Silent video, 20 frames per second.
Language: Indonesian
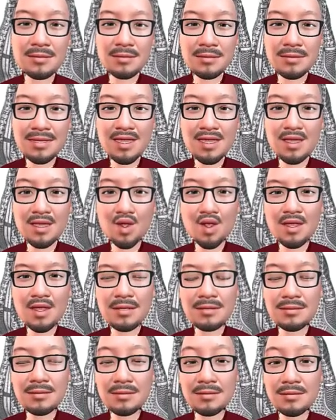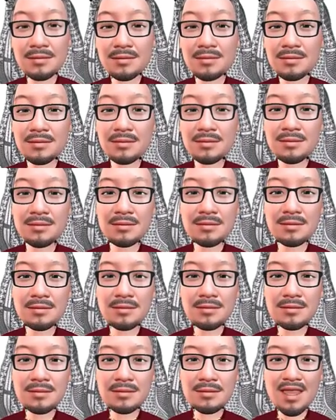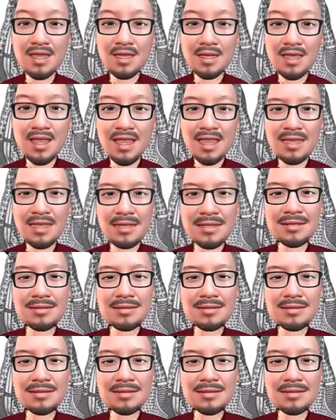siswa maka